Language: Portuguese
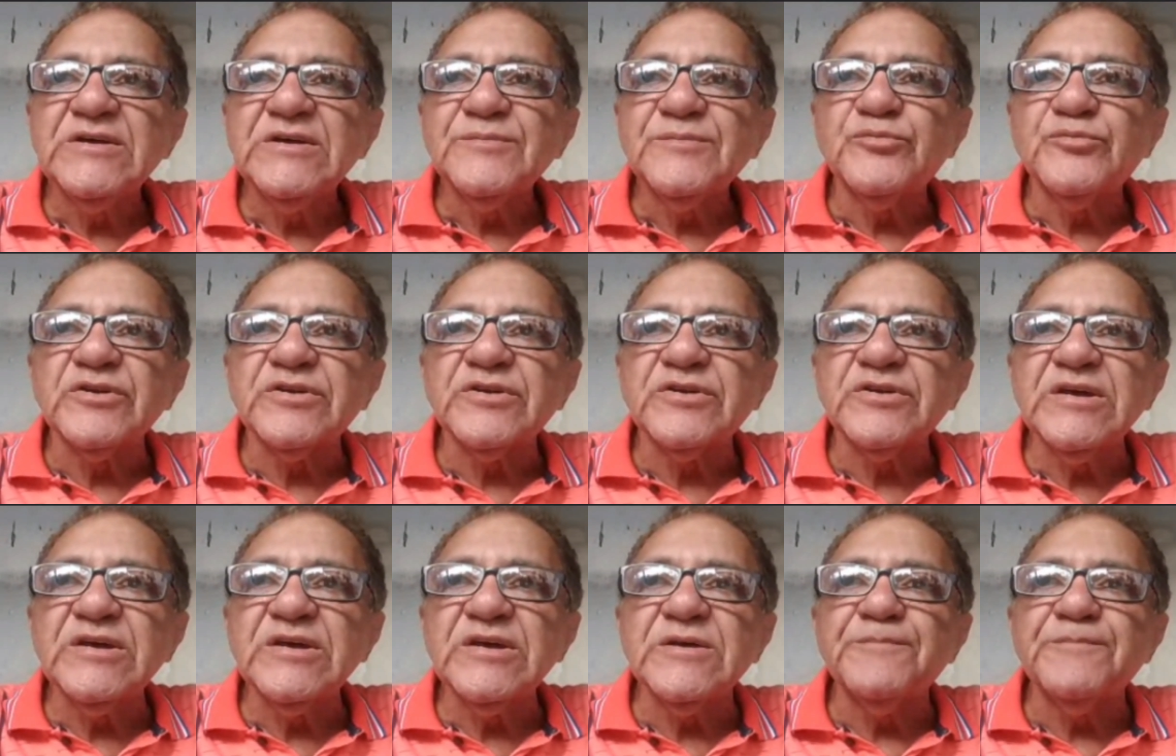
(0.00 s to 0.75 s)

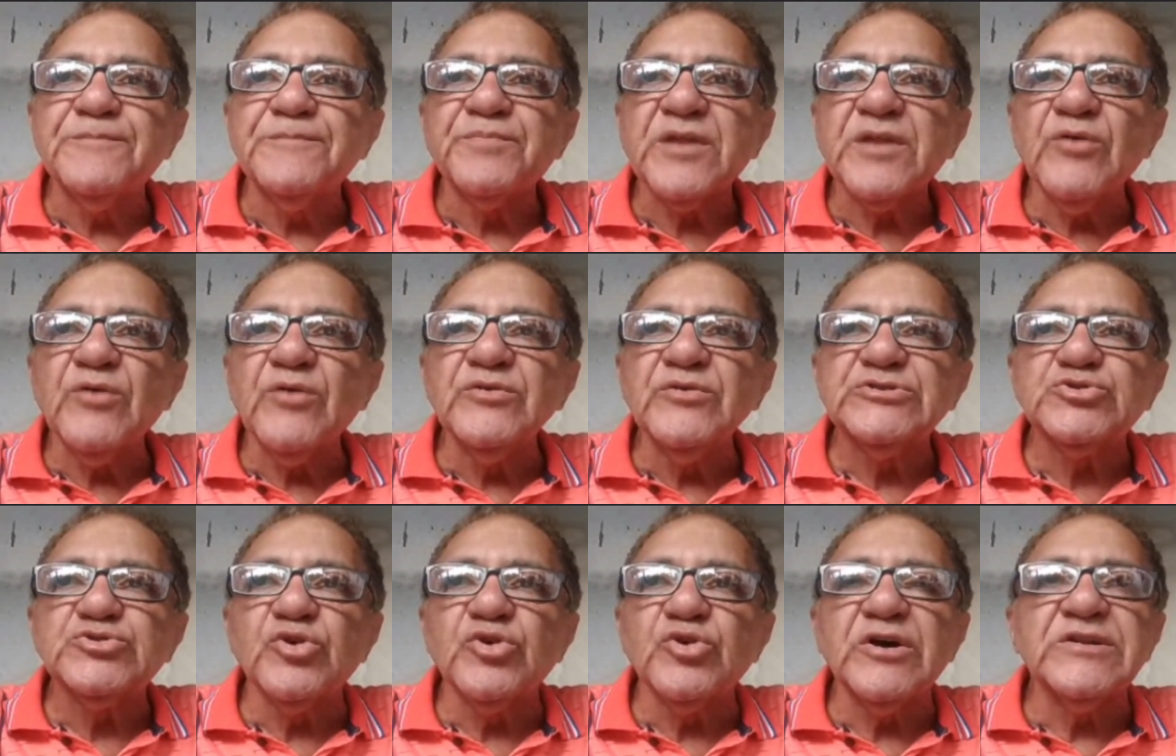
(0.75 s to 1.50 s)
porque é uma
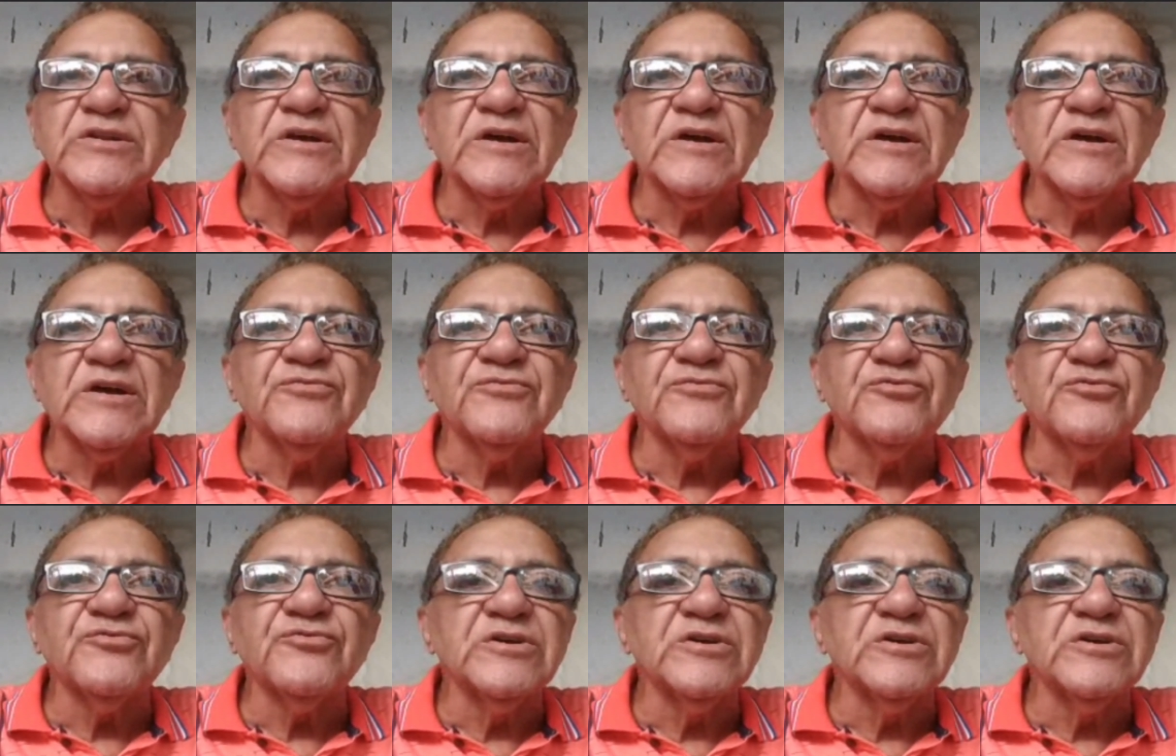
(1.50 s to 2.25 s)
história que
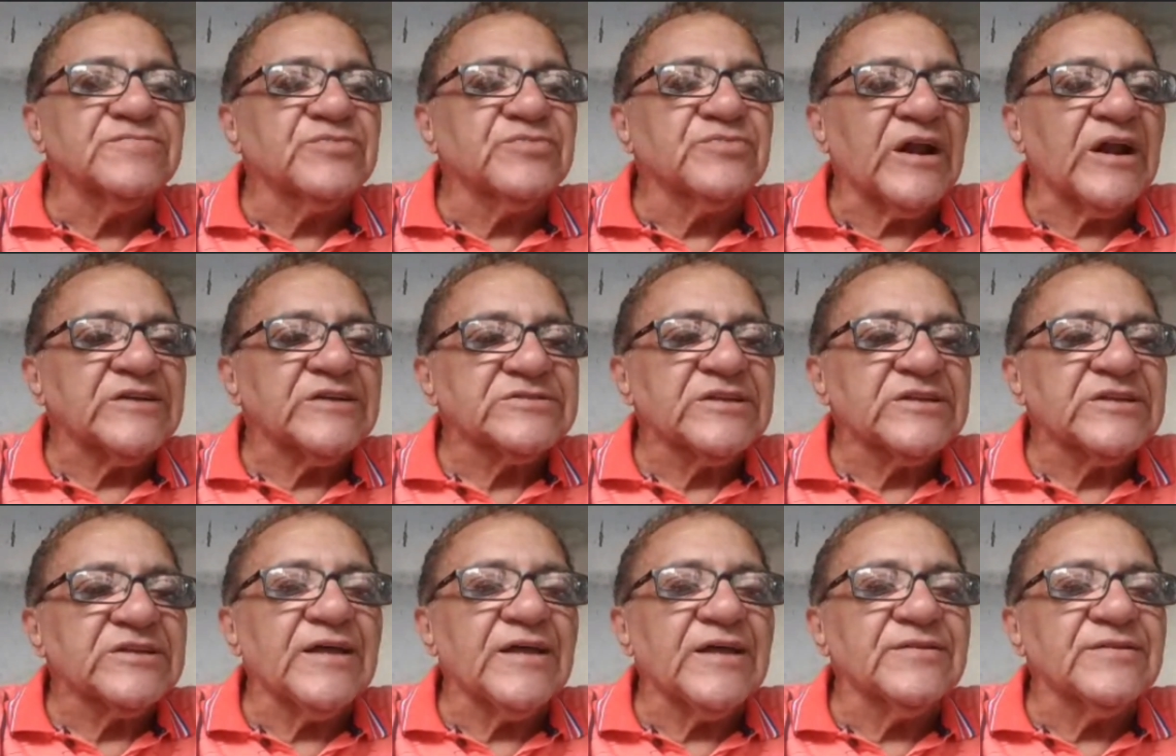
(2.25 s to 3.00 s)
foi
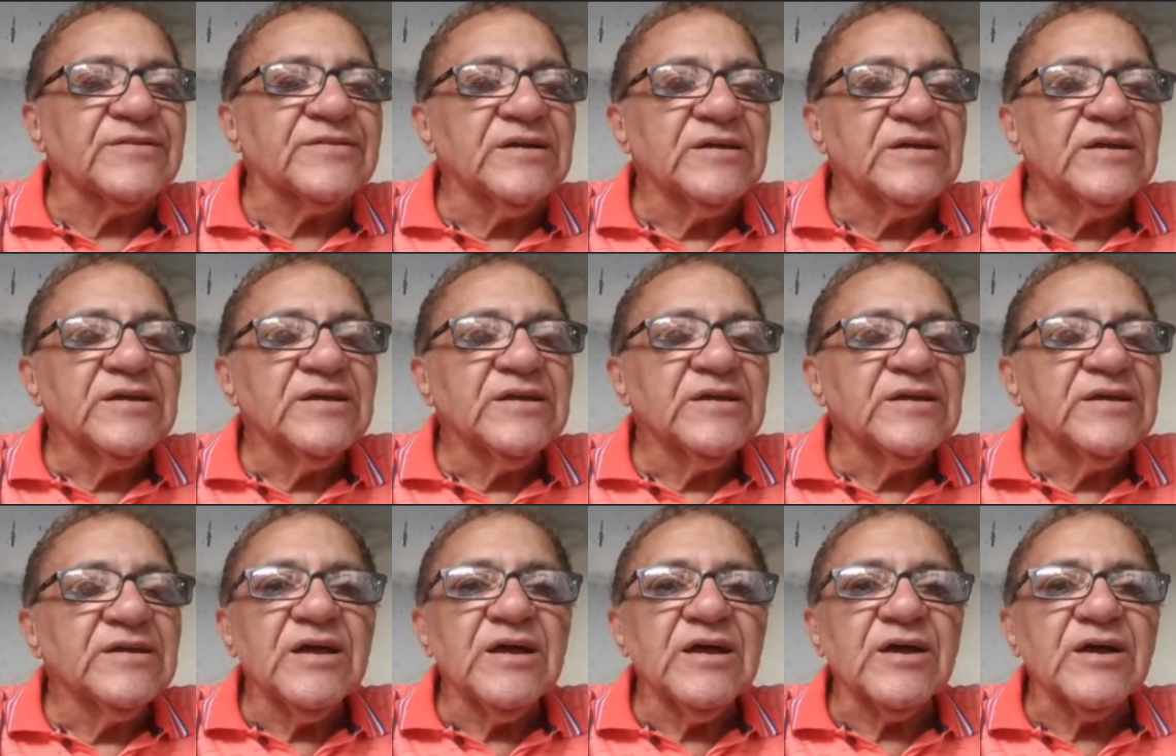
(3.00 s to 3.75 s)
traçada
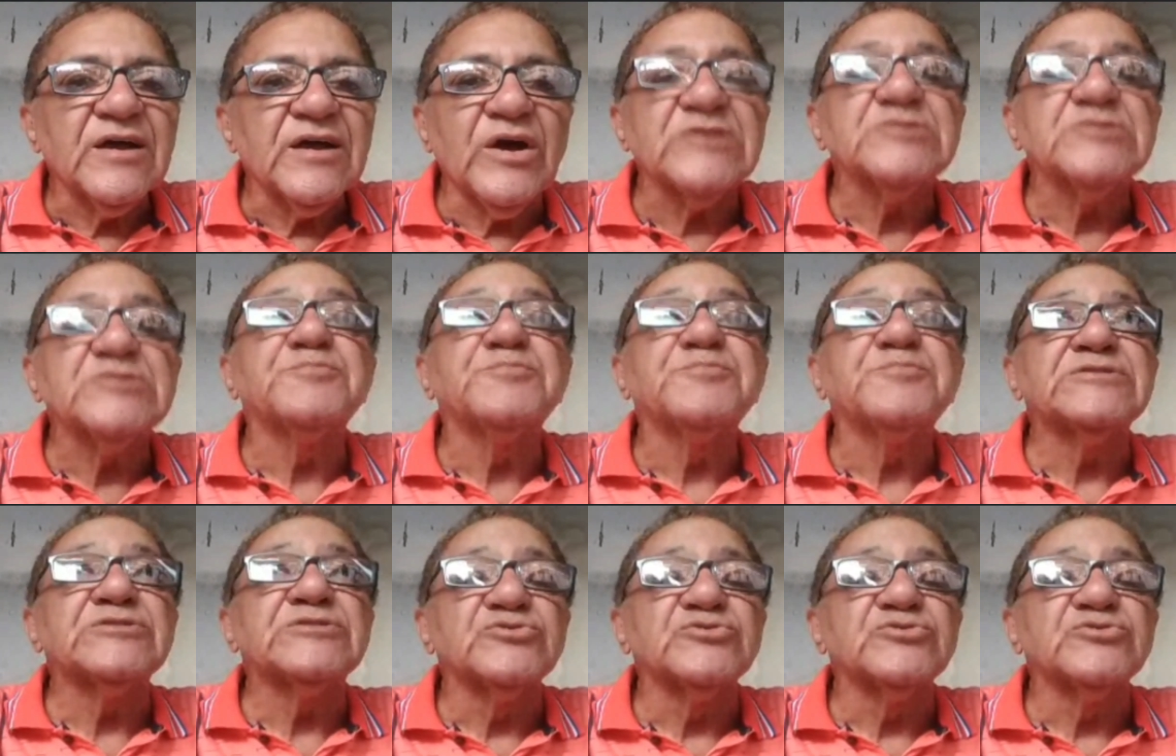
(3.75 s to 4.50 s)
é, com as
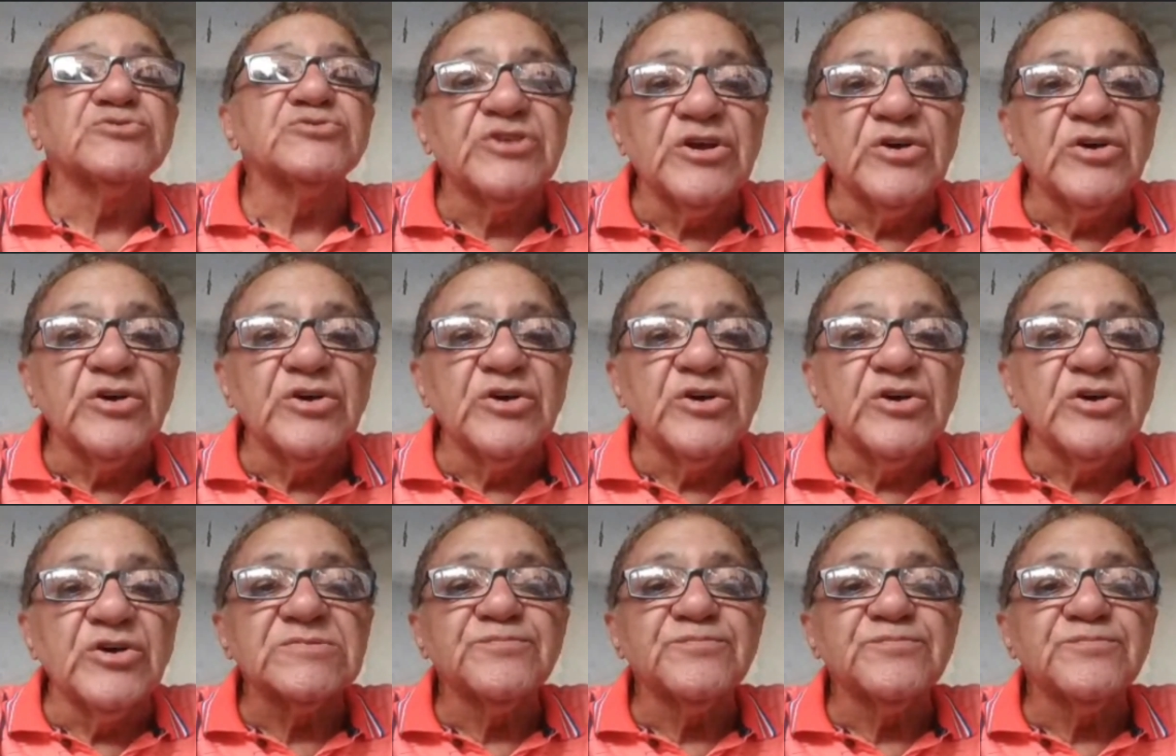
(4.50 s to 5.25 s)
bênçãos de Deus,
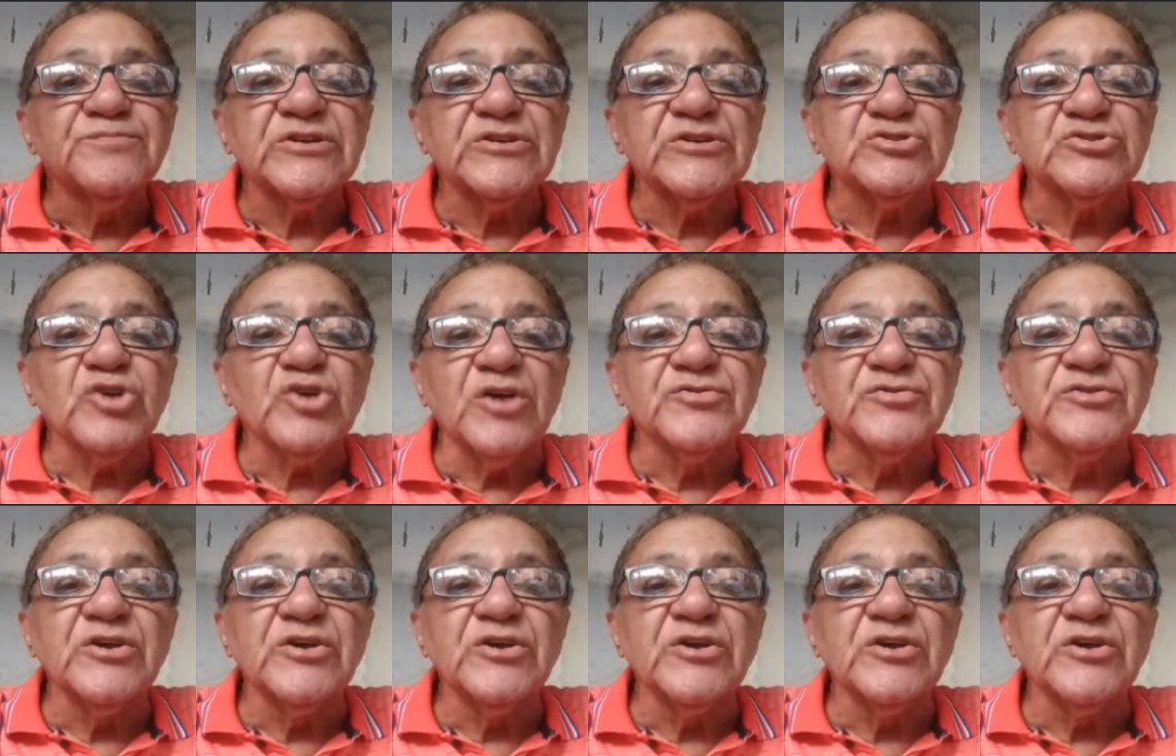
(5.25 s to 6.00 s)
porque só
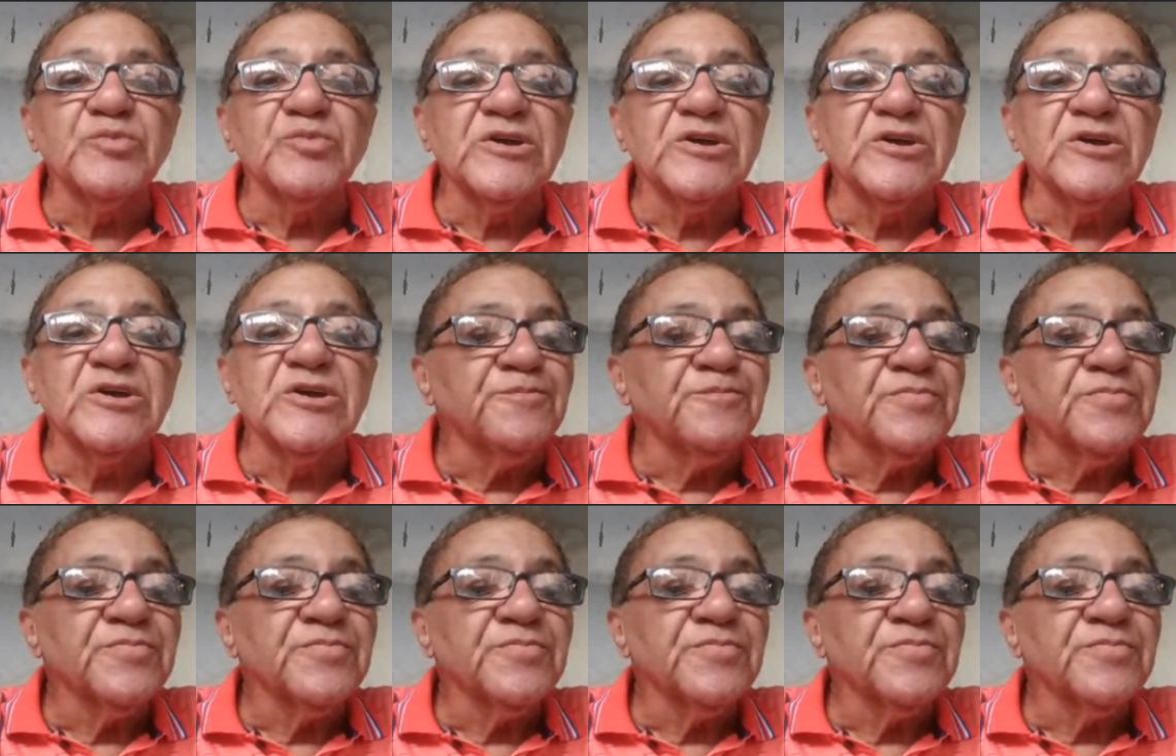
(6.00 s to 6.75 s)
Deus mesmo
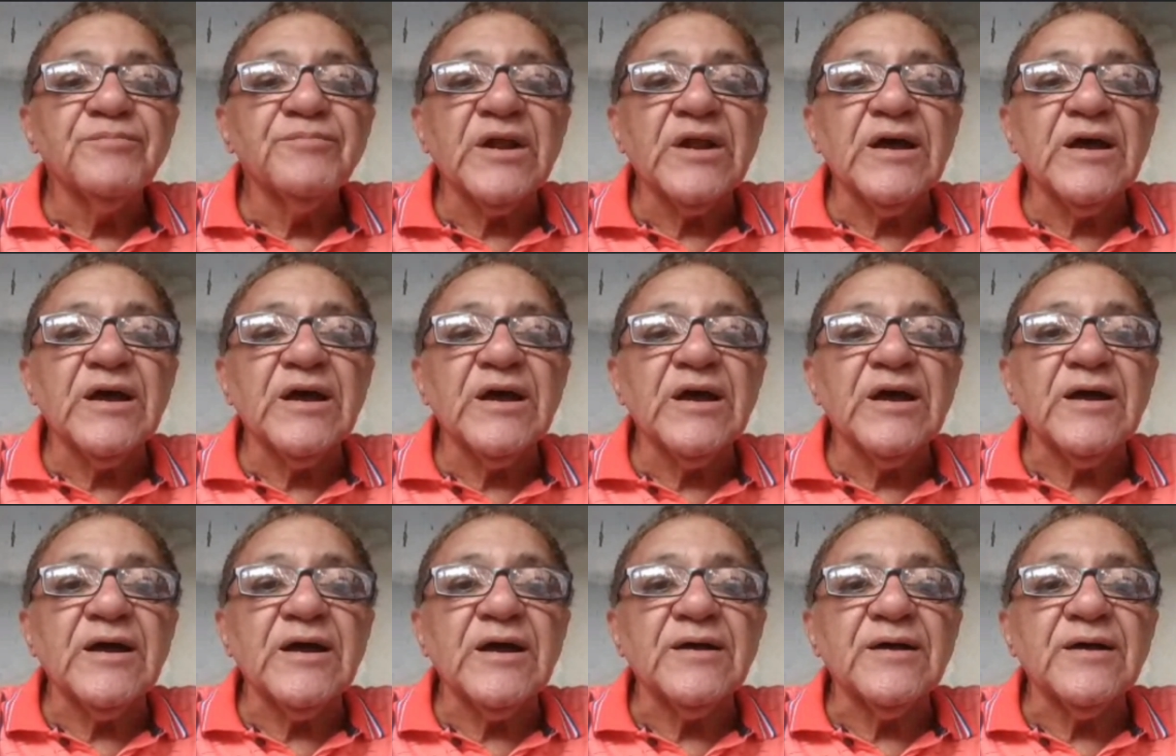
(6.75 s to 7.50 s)

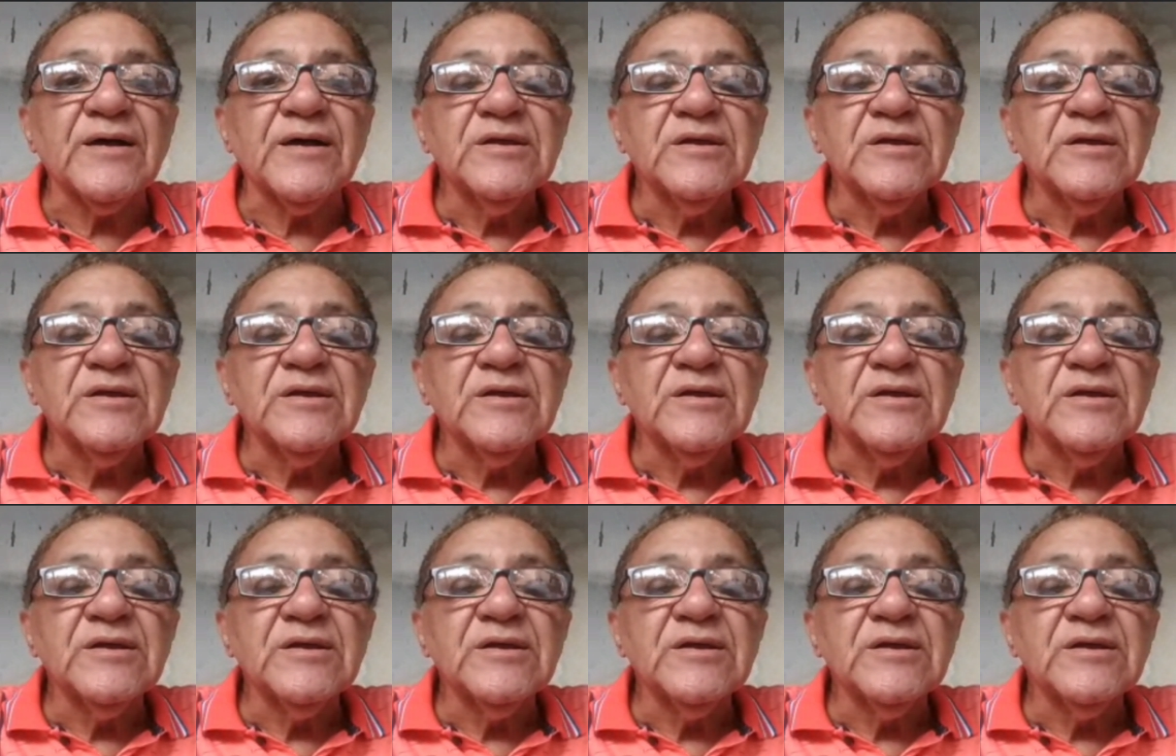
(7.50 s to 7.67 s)
para